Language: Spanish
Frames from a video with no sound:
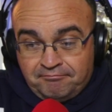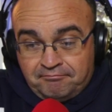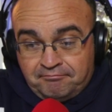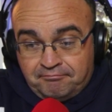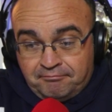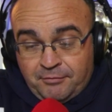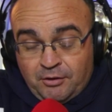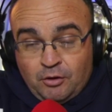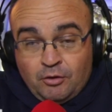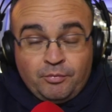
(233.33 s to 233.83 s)

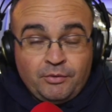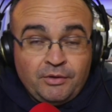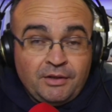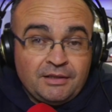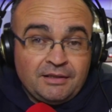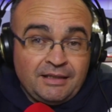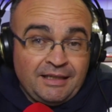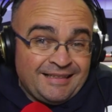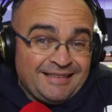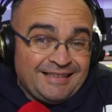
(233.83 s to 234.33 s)
bueno, pues
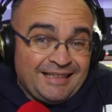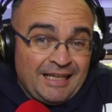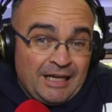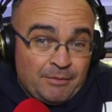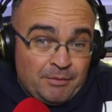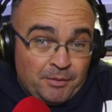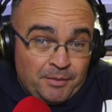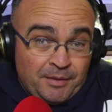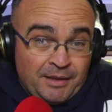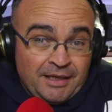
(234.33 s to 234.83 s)
es el
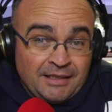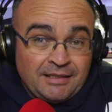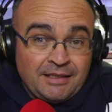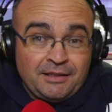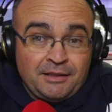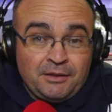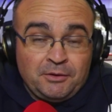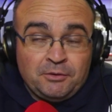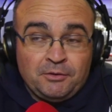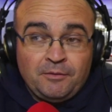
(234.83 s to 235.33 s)
bebé
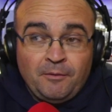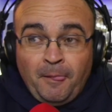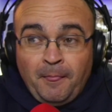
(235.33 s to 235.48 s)
asesino,